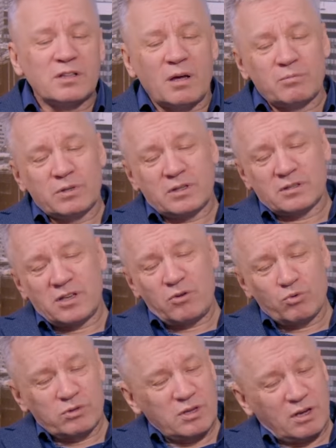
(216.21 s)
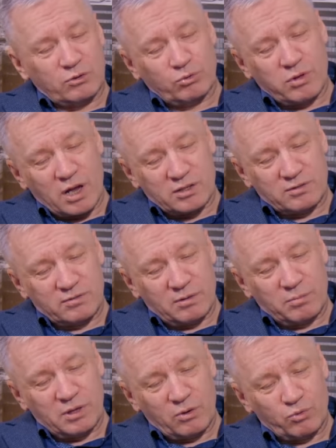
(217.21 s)
там это союзное
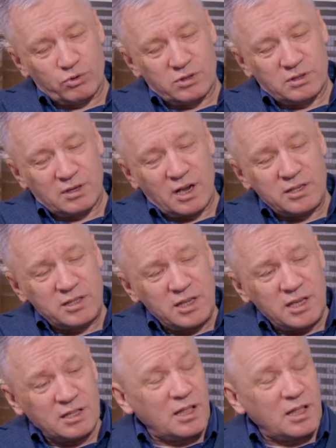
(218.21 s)
государство Белоруссии и России,